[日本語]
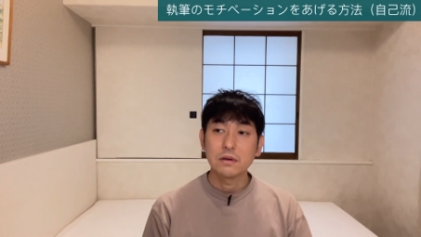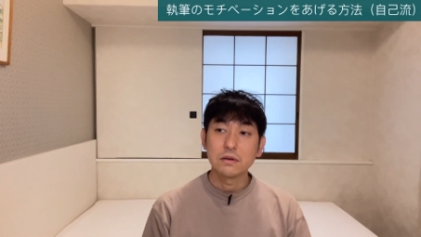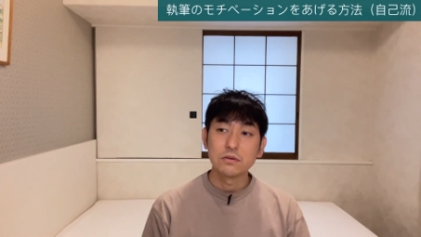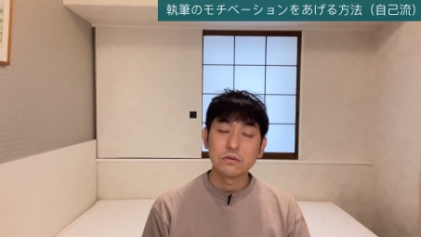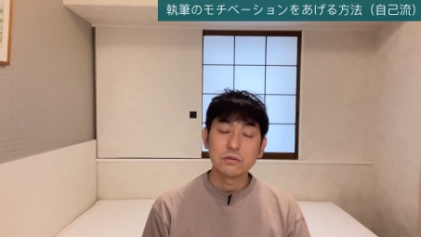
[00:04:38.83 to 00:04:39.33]

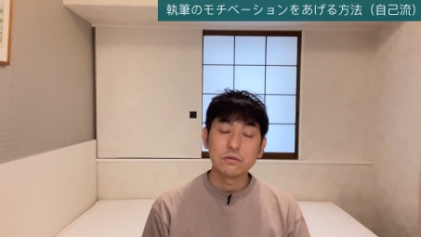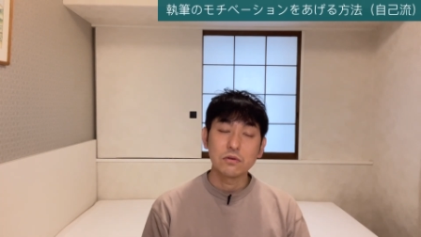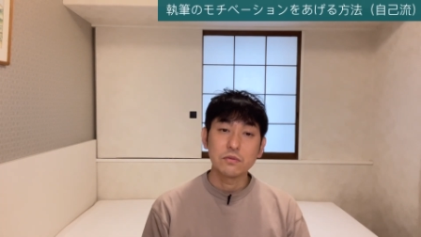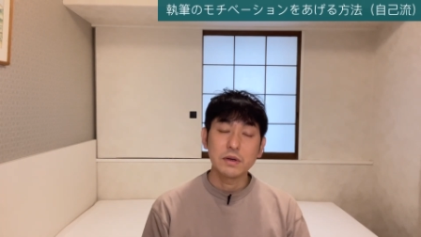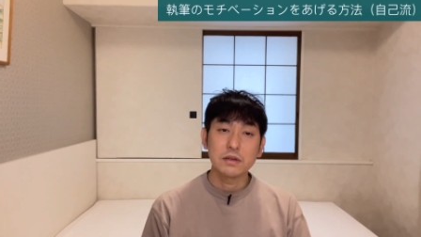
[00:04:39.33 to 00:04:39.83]

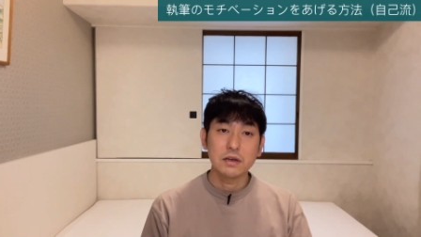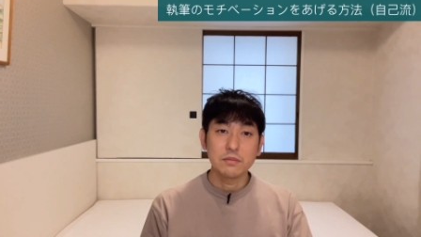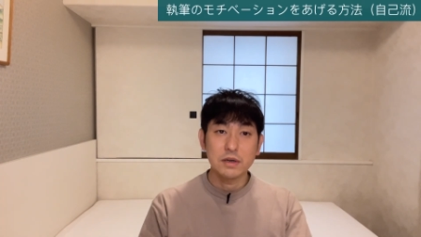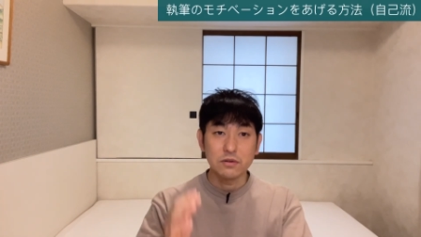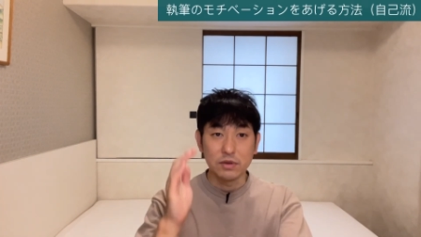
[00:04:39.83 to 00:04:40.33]

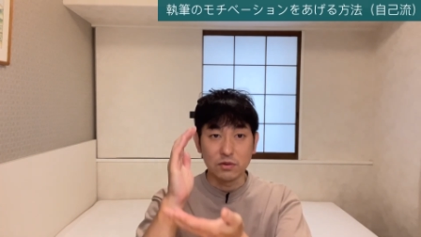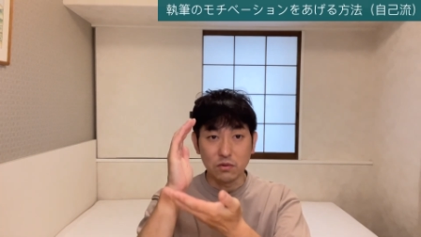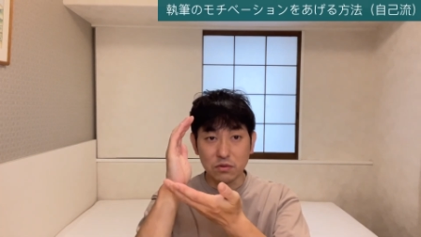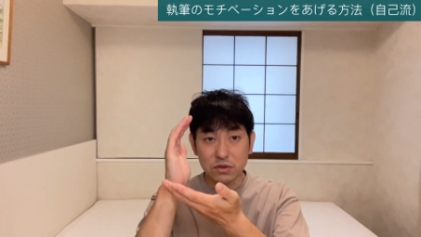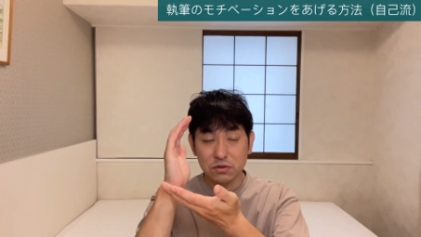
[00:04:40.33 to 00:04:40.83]
ドキュメンタリー番組に
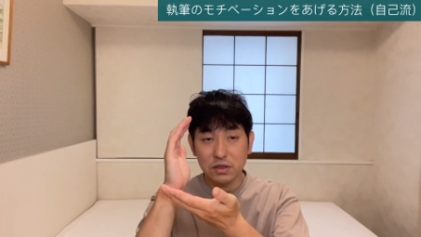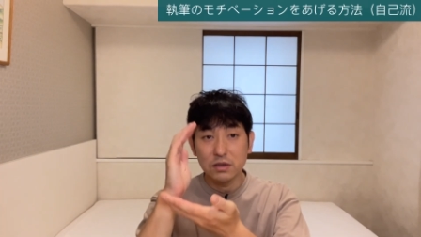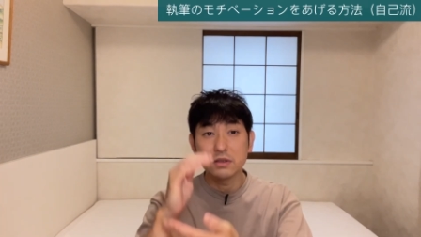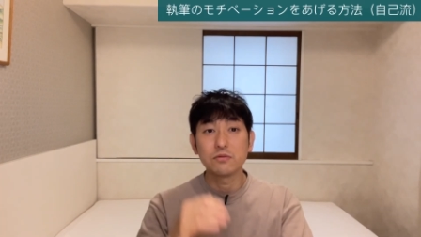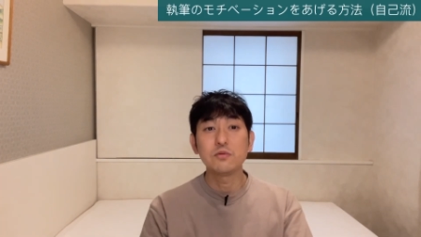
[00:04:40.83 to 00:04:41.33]
こう取
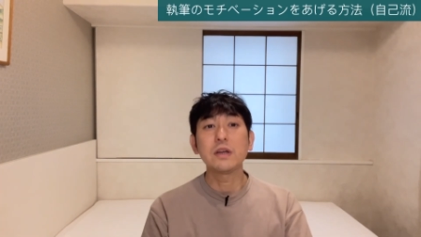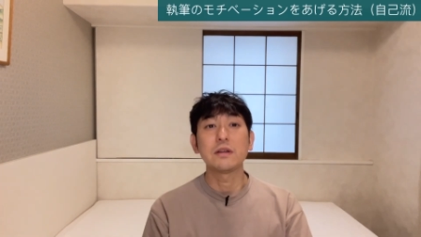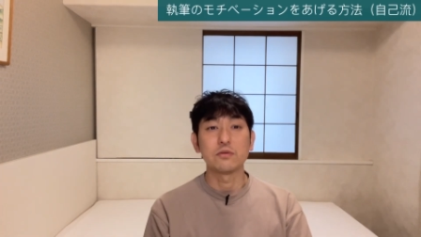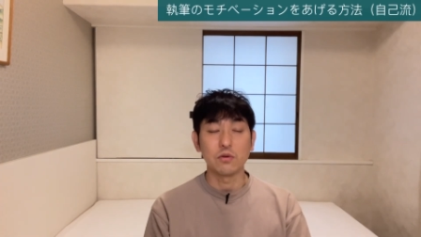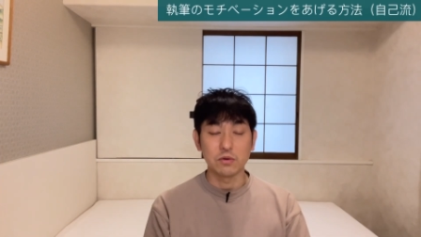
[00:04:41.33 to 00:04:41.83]
材を受け
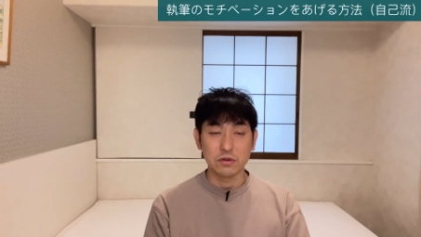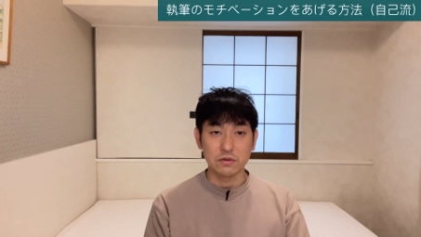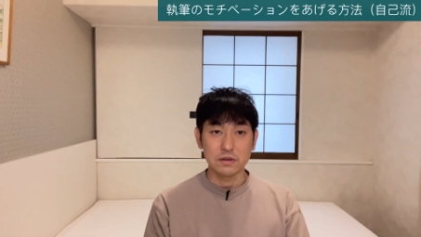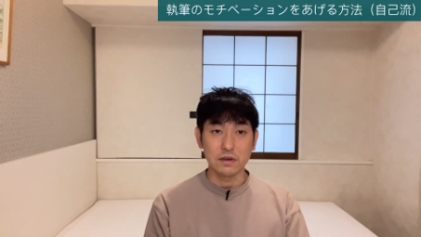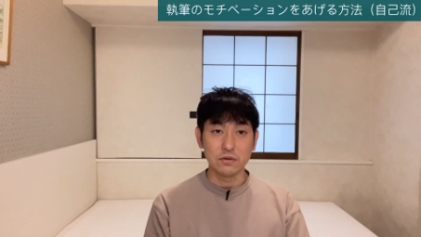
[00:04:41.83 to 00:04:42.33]
てると思ってく
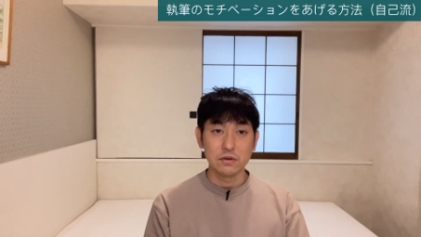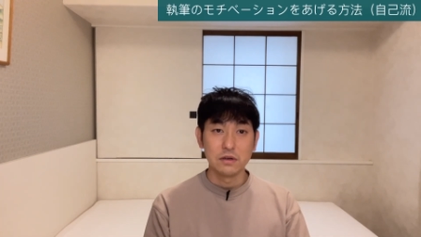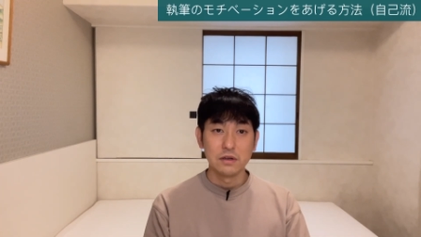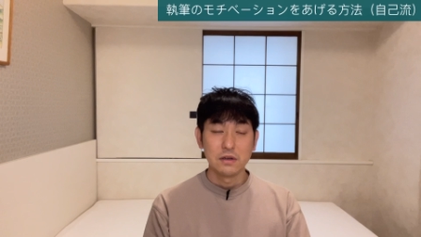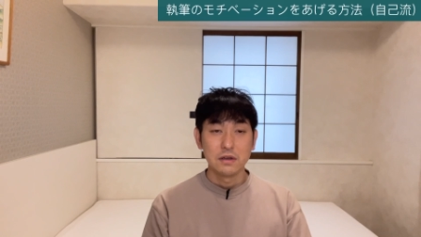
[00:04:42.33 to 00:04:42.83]
ださいよ。
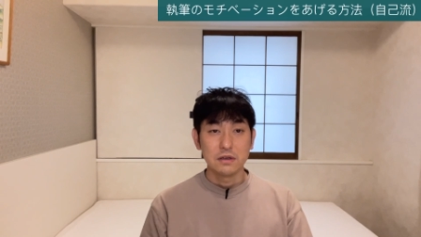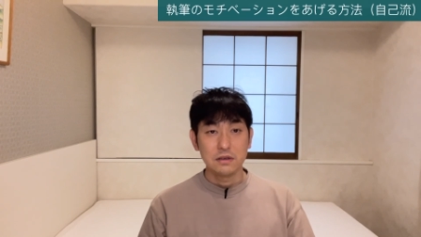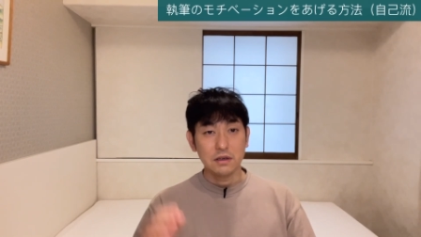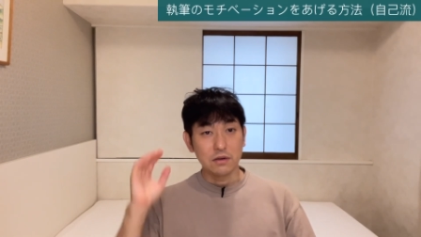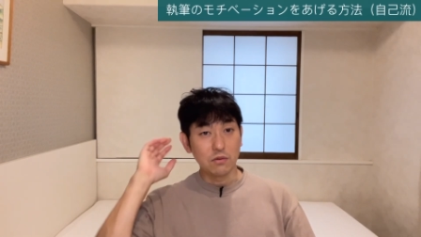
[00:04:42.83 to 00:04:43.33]

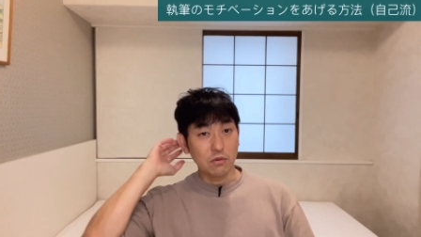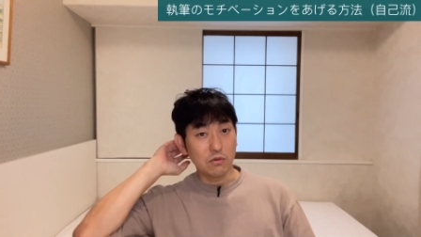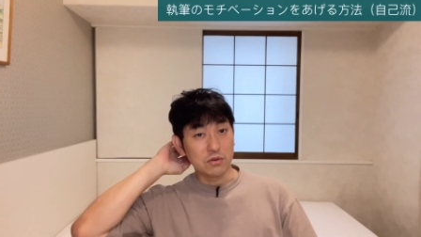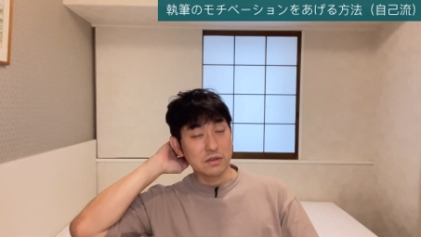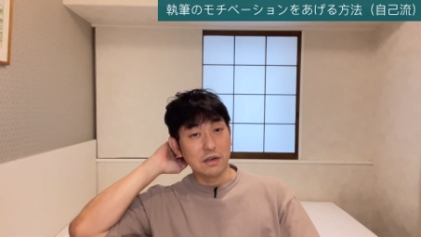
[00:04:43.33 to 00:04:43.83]
家で
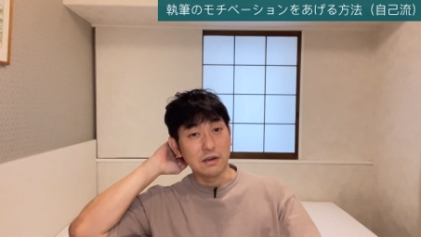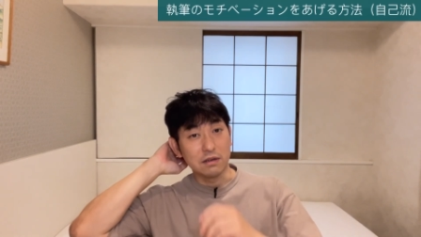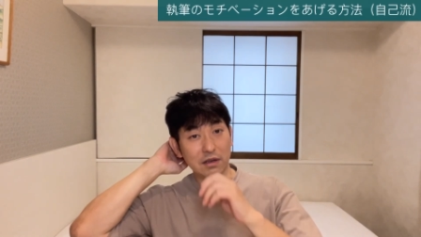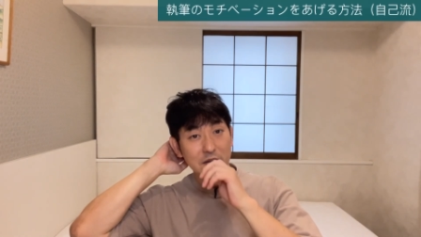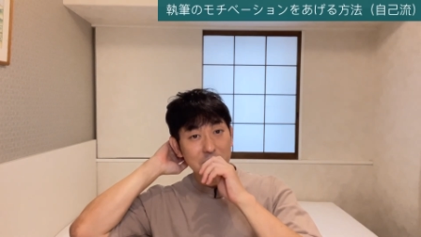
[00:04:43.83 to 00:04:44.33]
ゴロゴロしなが
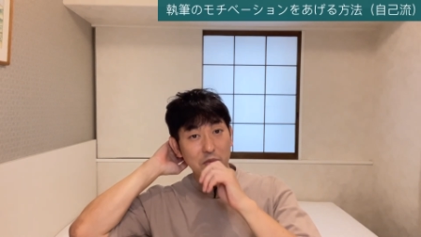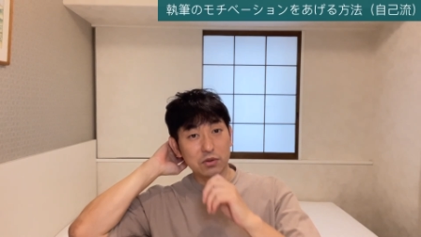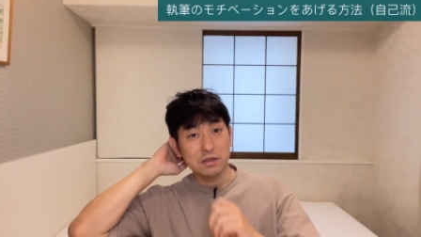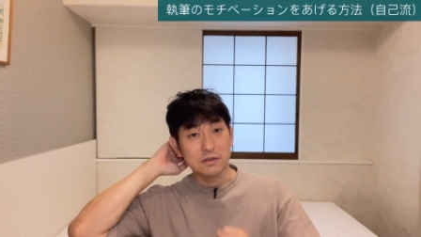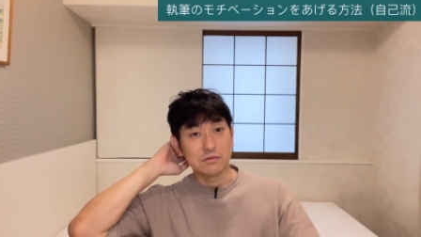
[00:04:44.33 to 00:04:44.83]
らね、
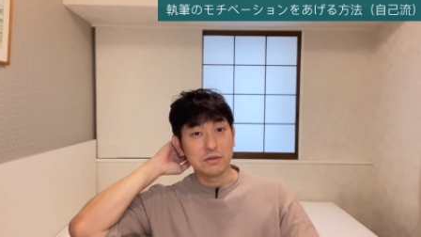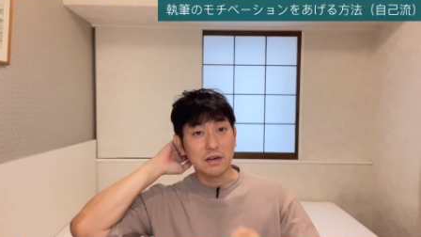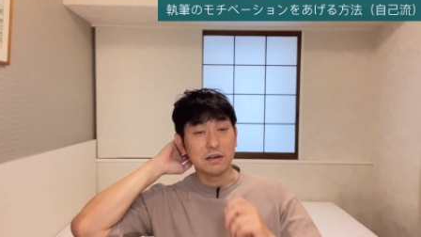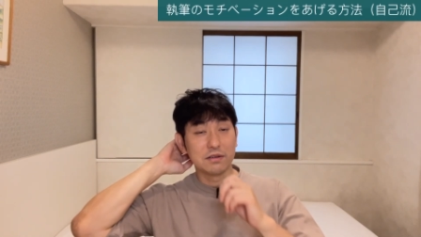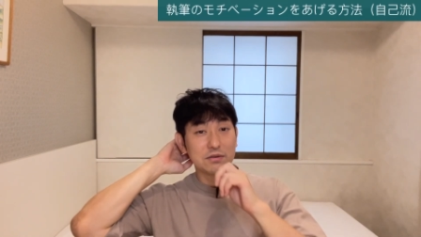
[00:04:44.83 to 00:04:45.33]
ポテチ食い
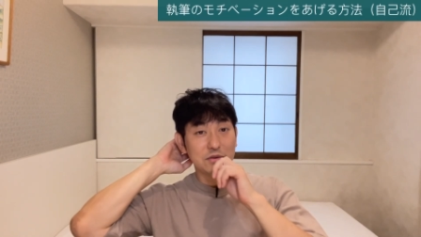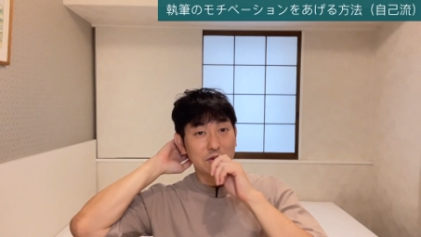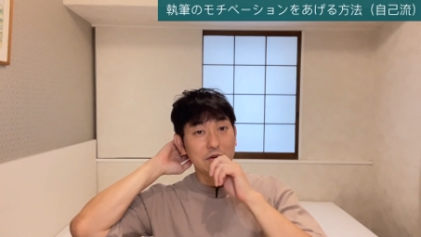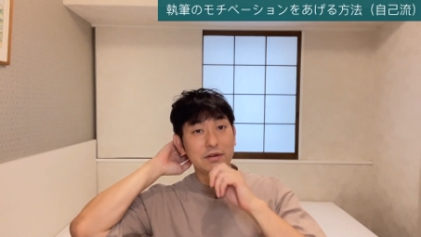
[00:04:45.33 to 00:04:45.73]
ながらですよ。